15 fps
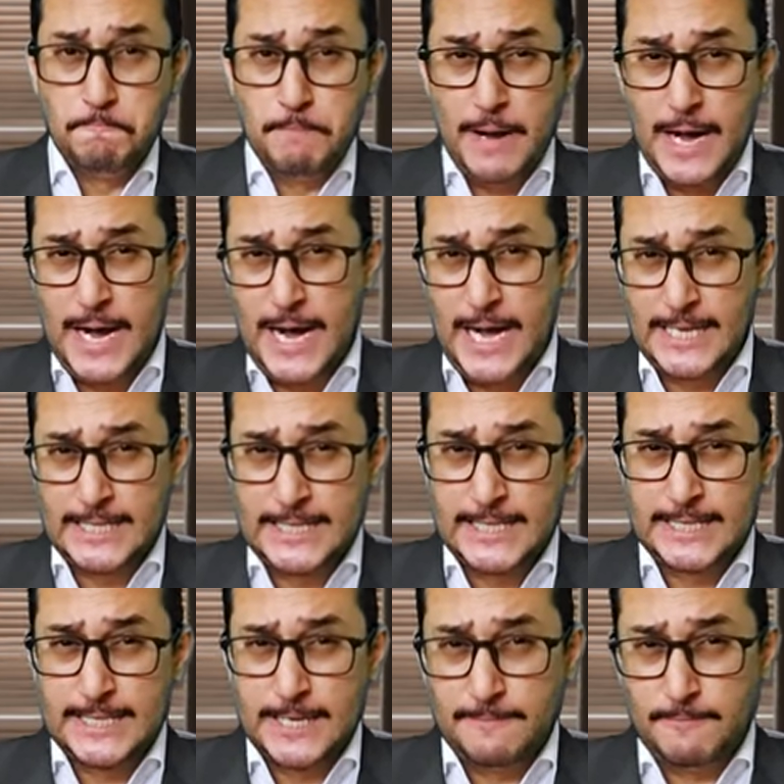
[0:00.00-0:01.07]
मैं
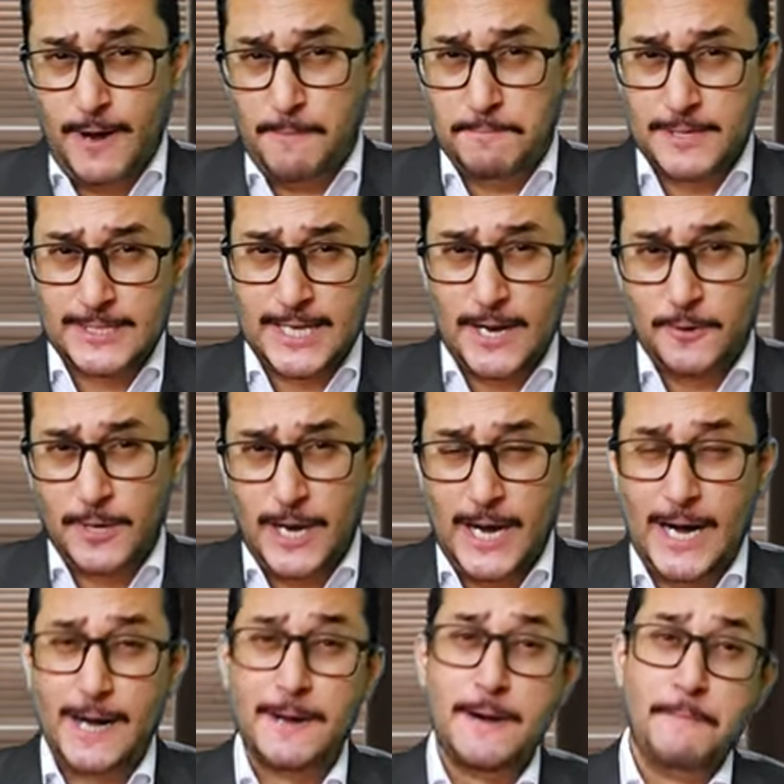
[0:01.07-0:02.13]
जिस दिन वापस
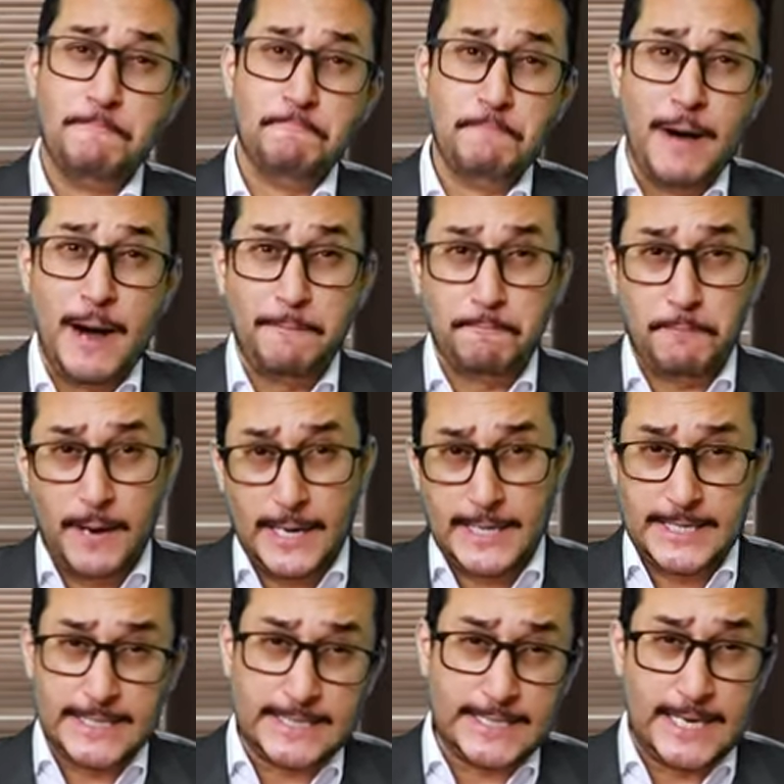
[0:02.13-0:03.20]
आऊंगा मैं
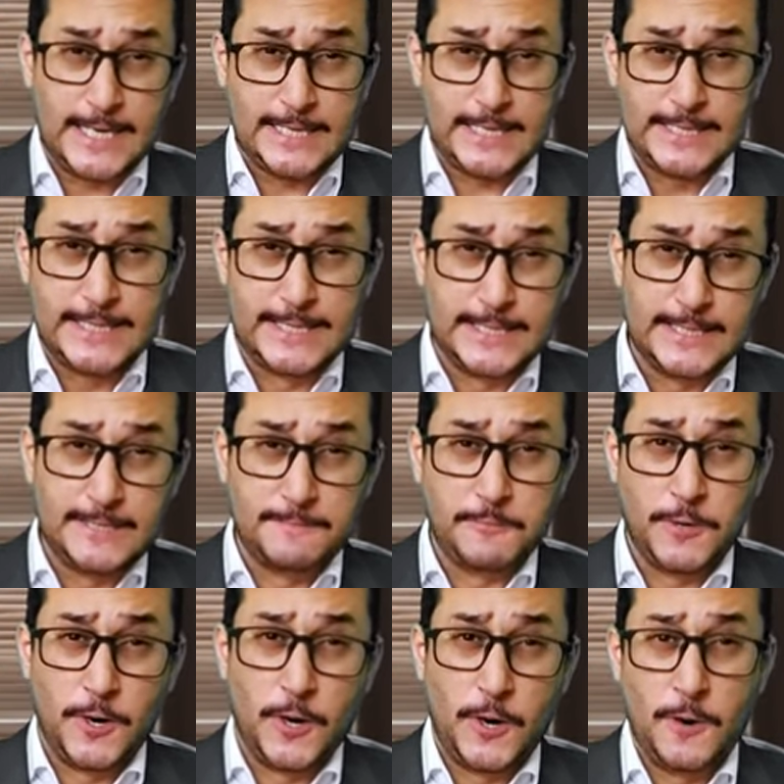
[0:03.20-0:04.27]
पाकिस्तान की टीम
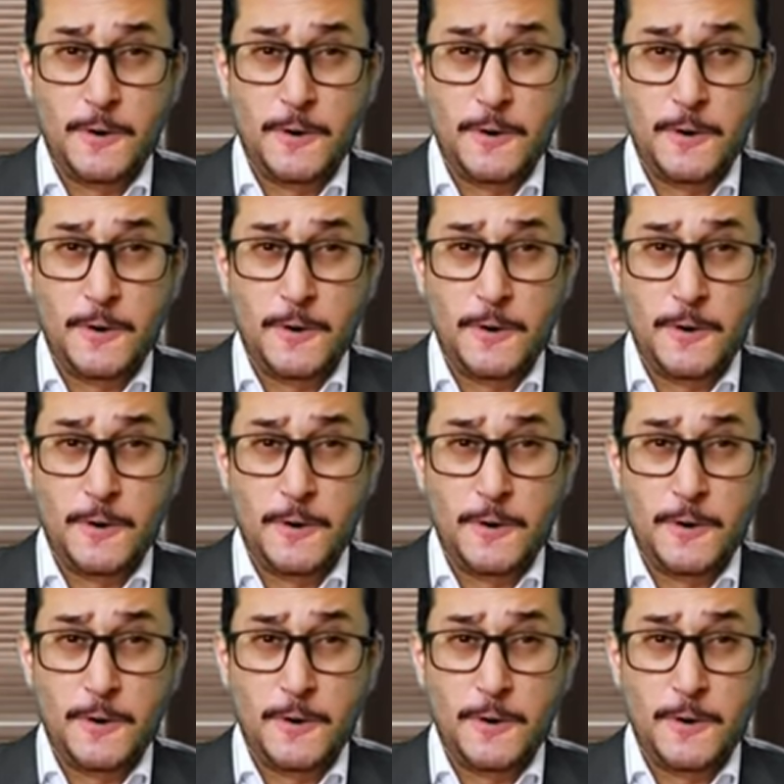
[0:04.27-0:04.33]
को